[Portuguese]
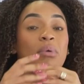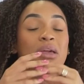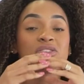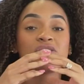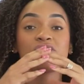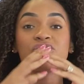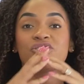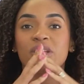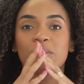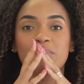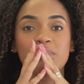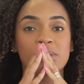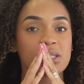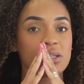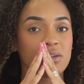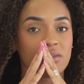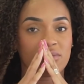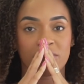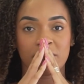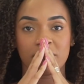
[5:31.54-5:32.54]
Porque, gente, não é
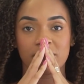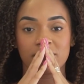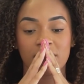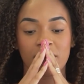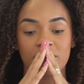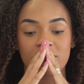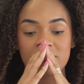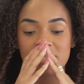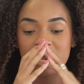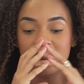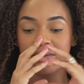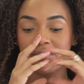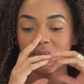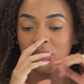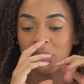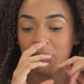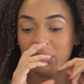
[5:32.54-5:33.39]
possível, não é possível.